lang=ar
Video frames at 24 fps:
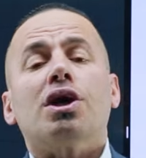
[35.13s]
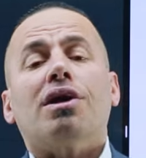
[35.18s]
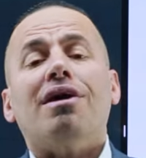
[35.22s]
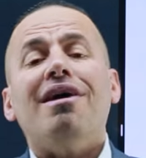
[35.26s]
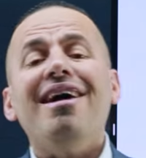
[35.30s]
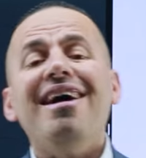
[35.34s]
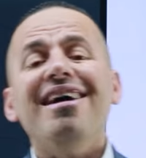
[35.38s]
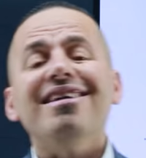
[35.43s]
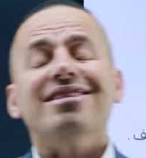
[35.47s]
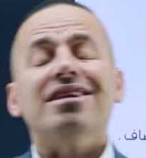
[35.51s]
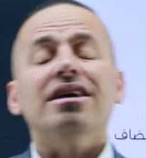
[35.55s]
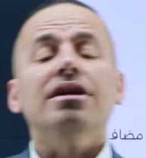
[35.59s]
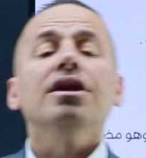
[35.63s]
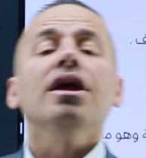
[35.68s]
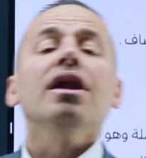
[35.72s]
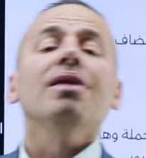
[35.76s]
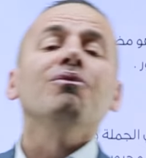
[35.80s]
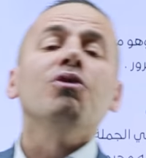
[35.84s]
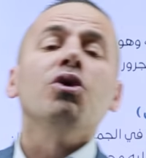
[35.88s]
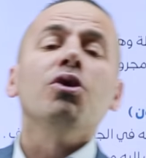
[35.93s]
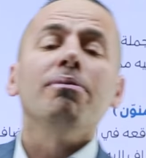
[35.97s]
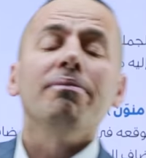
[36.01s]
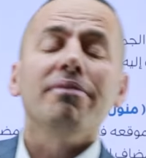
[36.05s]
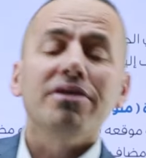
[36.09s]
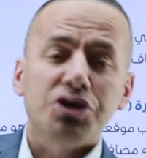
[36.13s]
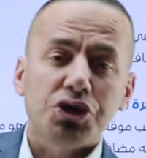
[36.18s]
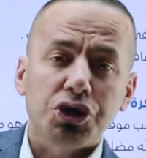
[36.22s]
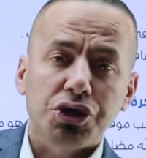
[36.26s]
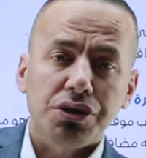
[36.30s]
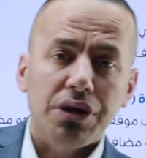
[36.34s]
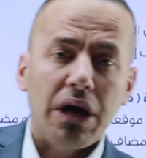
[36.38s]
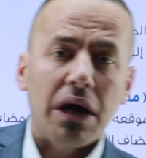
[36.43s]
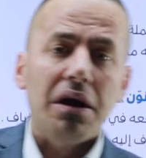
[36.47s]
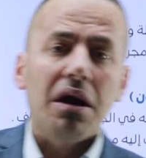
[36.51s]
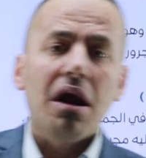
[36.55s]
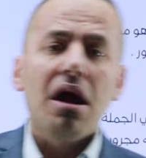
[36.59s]
صراحه المهمه
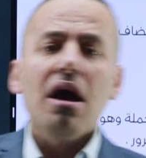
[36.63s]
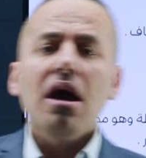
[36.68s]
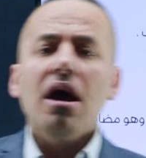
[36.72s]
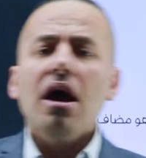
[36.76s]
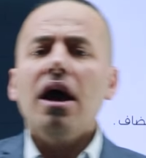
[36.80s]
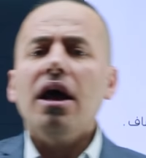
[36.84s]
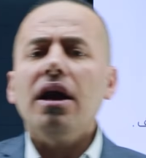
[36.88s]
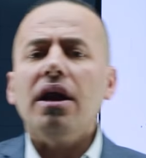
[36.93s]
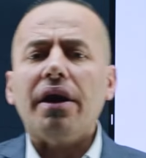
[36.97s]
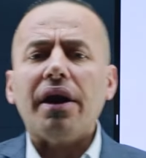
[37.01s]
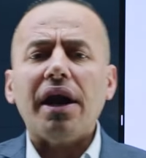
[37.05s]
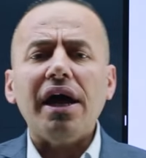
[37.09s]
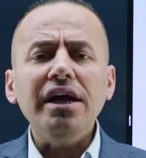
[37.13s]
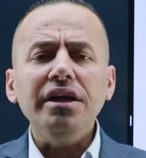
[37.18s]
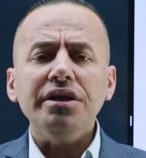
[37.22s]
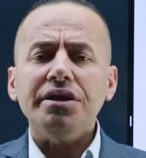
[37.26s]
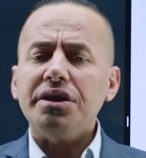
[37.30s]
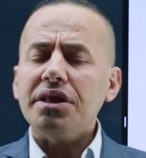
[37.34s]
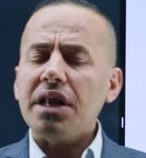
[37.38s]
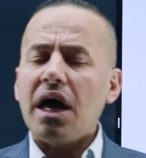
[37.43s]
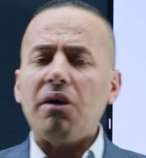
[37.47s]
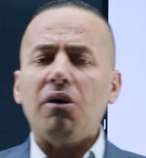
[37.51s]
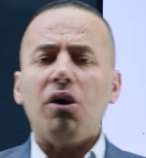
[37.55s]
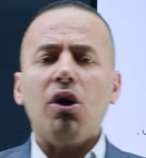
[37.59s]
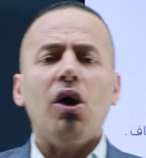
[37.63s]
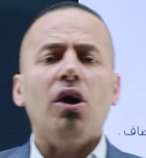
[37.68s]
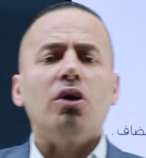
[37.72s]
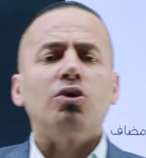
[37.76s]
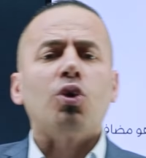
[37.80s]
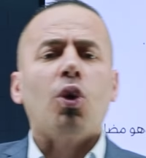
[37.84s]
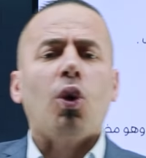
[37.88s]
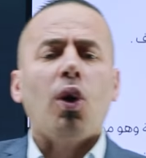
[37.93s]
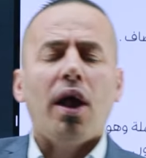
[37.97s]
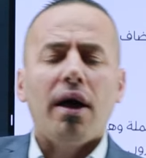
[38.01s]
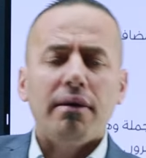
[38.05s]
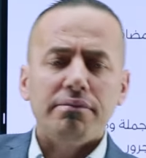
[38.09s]
جدا اللي راح تتناول
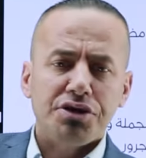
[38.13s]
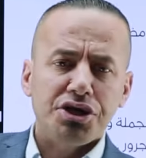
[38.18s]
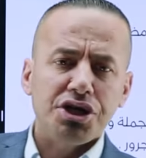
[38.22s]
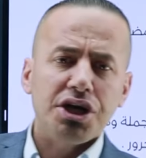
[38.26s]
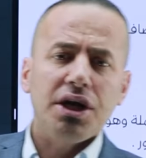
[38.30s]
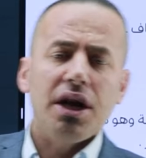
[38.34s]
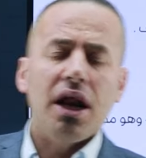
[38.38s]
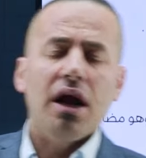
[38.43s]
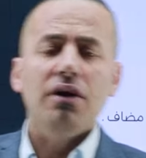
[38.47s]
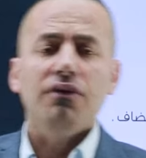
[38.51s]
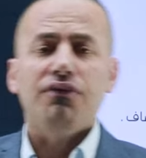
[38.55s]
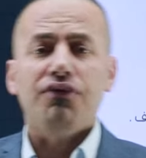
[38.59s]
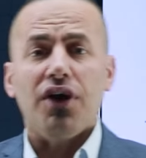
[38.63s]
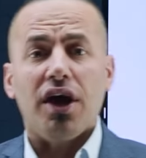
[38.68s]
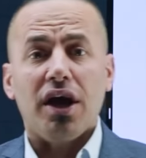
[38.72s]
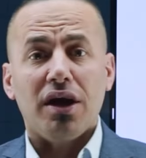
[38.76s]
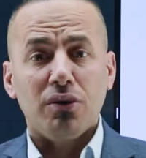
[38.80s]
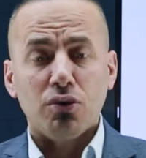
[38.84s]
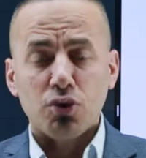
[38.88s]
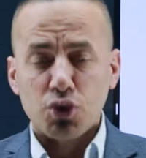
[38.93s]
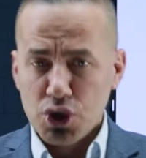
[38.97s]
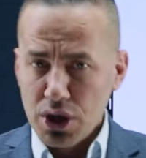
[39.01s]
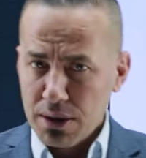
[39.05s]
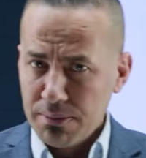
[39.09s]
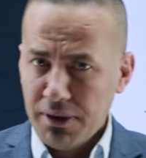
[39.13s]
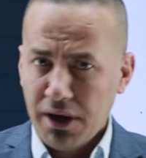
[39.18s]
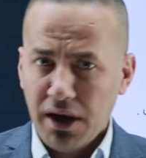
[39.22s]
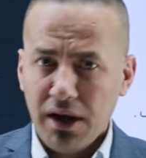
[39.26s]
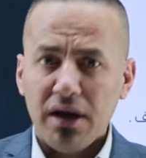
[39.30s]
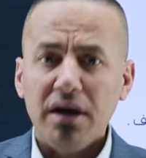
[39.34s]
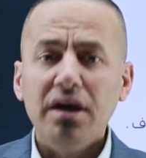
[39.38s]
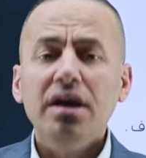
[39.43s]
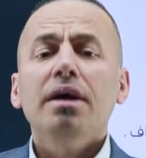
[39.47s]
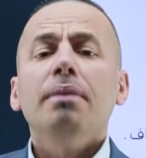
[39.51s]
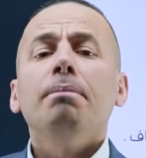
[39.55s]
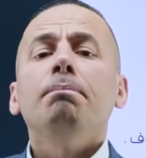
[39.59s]
لطلاب جيل
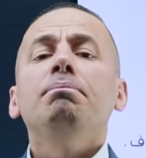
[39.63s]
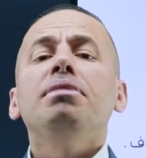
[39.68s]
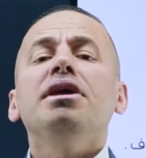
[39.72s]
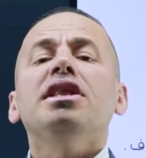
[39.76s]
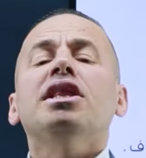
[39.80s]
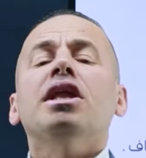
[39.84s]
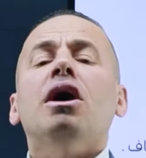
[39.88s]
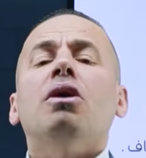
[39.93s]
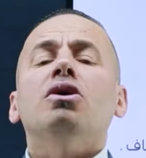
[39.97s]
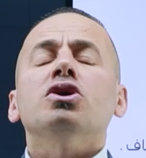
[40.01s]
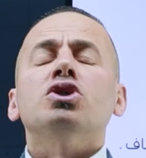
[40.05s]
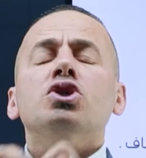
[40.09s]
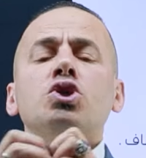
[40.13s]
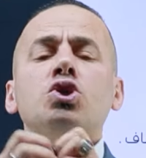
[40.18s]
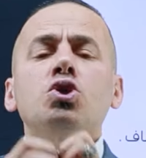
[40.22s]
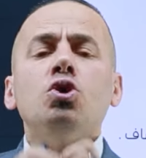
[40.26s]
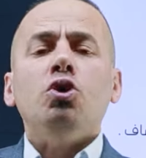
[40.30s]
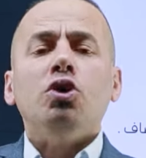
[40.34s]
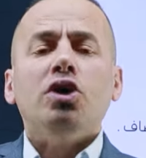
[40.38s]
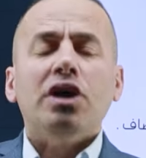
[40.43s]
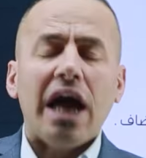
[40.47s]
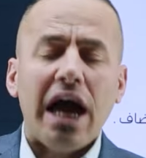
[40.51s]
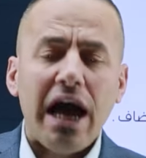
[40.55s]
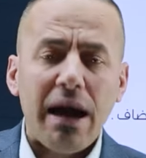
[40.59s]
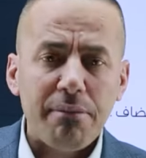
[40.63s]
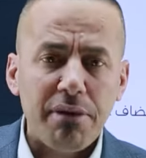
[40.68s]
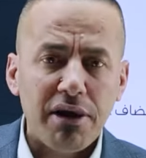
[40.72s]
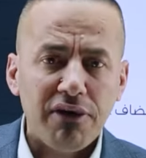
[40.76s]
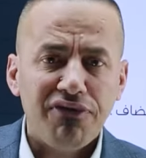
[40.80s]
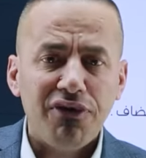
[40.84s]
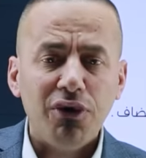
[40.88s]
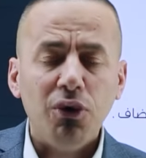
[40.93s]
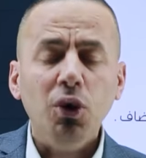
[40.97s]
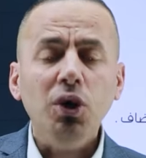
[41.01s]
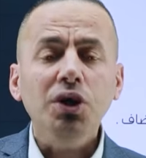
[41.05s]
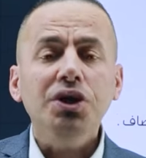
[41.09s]
2007 بتوسع كامل
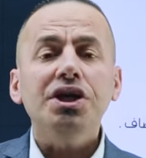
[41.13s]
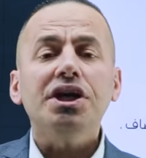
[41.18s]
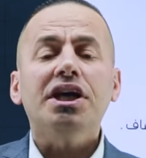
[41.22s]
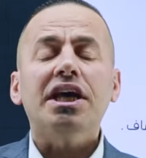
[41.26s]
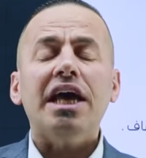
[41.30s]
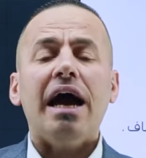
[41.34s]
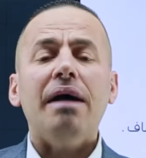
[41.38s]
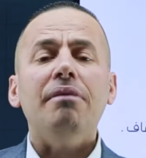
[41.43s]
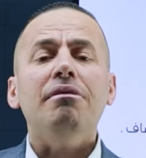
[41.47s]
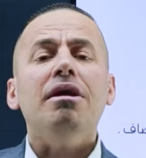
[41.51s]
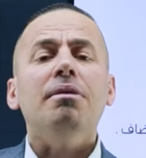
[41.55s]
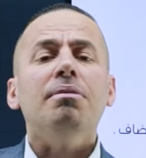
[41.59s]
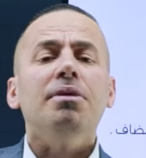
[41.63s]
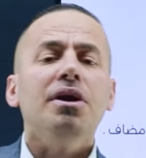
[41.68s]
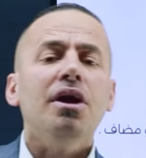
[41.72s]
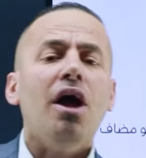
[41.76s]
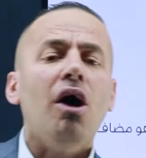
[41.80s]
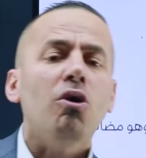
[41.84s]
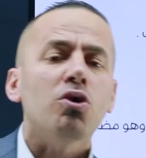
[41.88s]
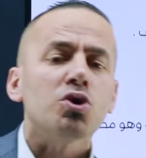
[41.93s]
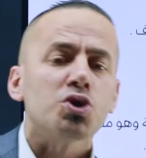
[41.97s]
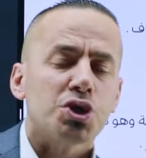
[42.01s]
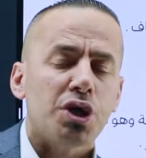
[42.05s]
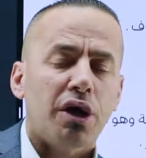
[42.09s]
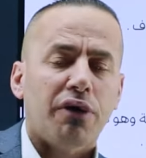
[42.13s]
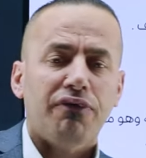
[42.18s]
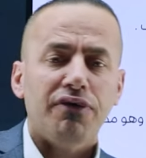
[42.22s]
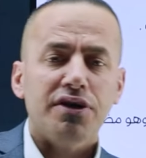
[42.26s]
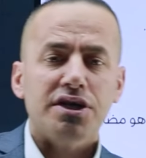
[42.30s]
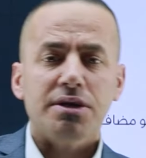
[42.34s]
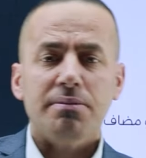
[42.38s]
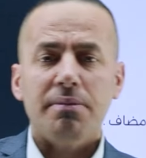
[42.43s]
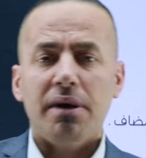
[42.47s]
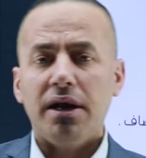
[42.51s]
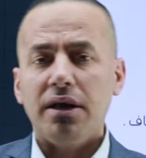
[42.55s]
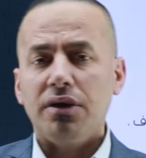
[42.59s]
في وحده كامله بالنحو والصرف
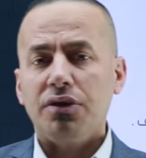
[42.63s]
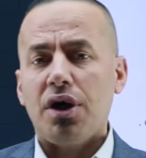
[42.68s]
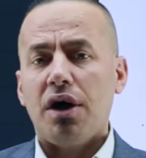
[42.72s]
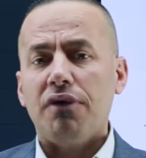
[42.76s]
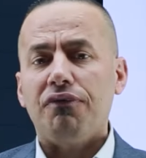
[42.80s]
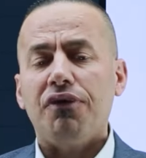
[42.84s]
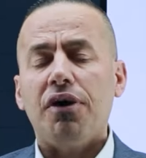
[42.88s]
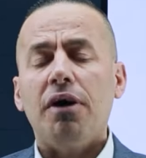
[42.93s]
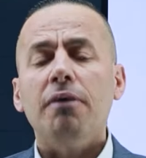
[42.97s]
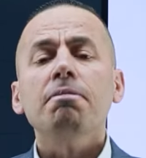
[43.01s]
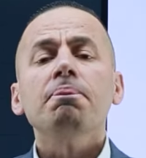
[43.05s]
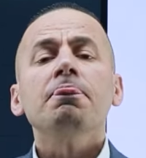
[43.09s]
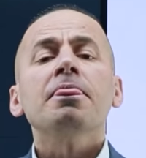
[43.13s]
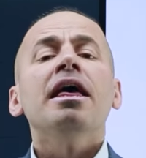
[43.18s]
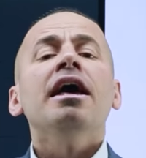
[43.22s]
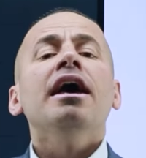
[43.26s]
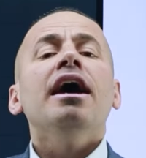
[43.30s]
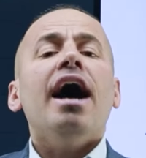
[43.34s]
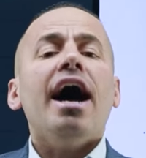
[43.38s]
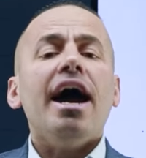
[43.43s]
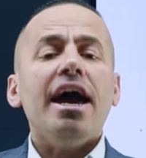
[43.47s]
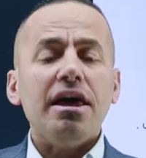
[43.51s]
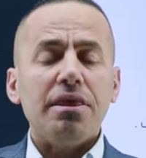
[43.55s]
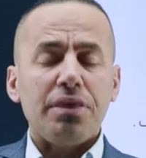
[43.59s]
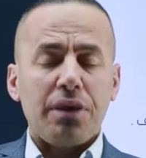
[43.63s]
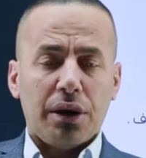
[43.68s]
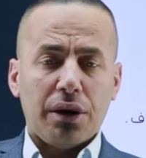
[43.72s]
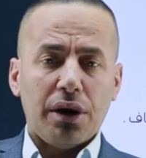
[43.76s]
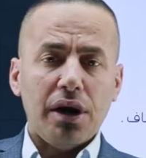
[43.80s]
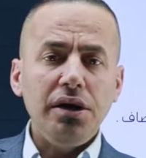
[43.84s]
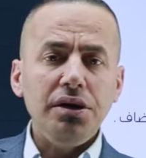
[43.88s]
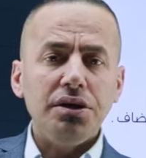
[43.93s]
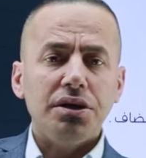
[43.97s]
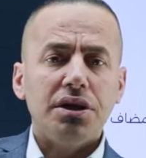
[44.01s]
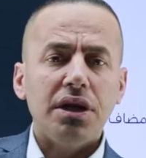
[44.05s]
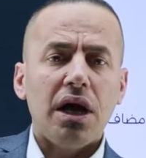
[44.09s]
اسمها الاضافه. ايضا
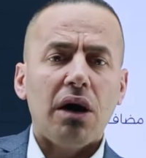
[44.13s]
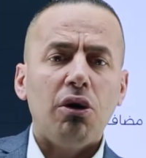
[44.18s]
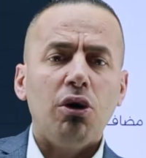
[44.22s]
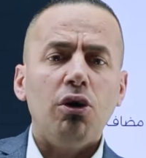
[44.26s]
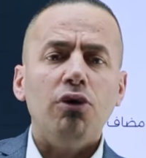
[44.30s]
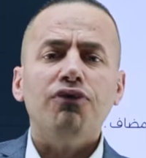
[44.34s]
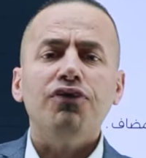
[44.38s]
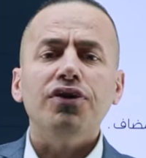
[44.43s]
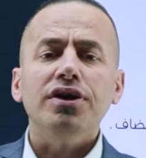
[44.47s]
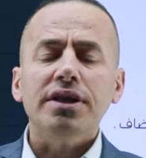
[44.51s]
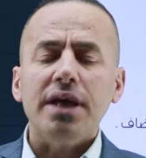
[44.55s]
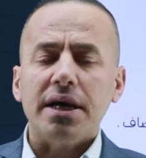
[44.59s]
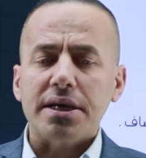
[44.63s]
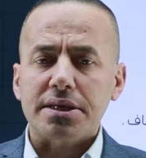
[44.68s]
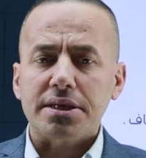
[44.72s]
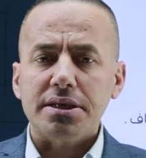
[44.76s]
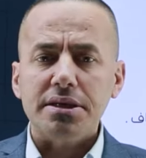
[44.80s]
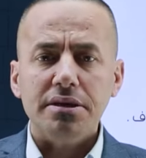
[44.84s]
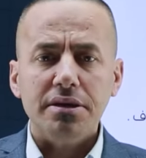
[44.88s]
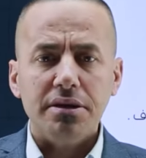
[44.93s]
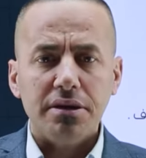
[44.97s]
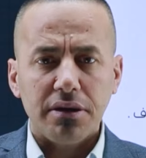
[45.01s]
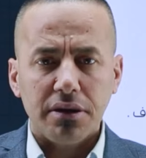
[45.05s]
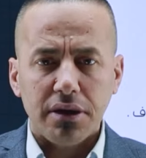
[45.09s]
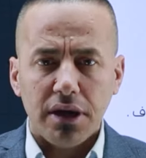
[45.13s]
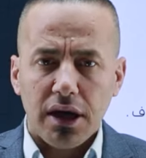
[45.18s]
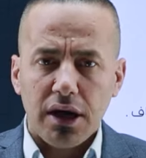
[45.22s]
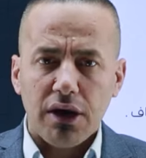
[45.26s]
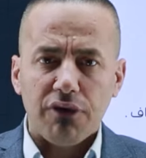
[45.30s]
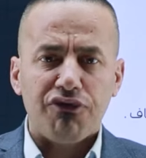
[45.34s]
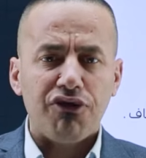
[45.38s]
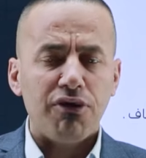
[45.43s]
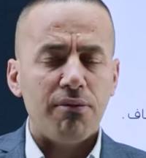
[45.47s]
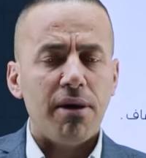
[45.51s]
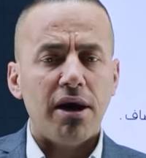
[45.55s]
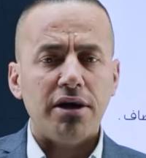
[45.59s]
راح نتناوله في درس النداء
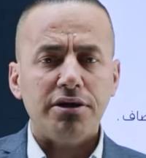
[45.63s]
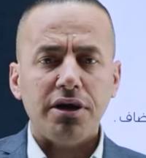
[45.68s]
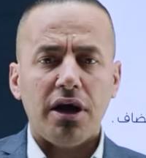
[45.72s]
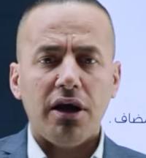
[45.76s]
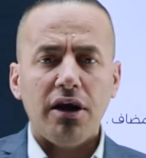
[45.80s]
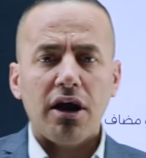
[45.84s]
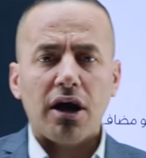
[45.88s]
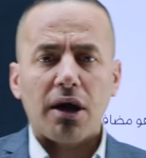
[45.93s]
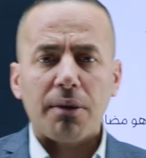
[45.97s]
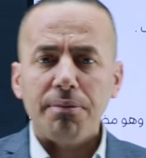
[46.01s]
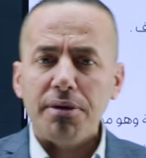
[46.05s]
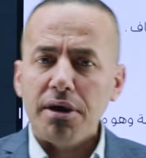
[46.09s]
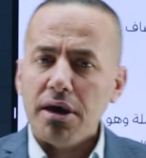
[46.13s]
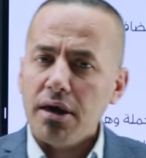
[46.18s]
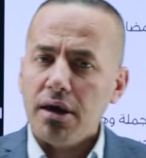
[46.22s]
فيما يتعلق